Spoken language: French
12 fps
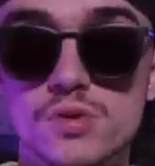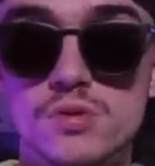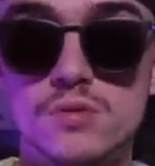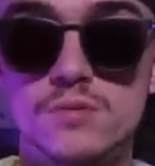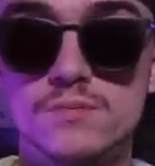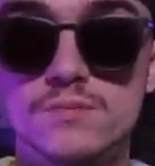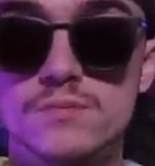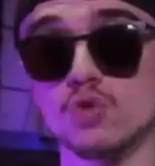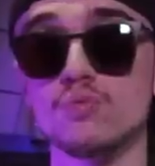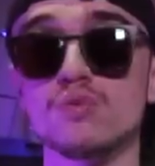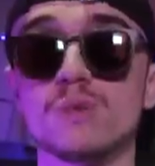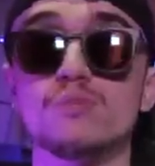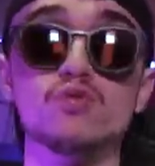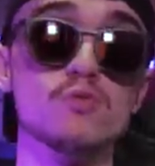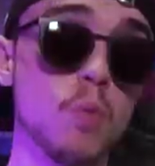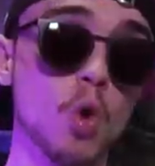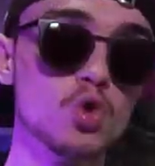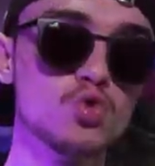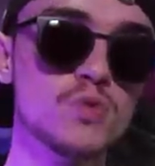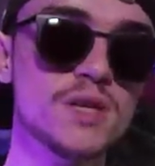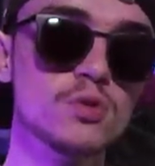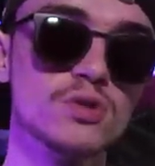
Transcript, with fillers: Avec des morceaux de plus en plus produits,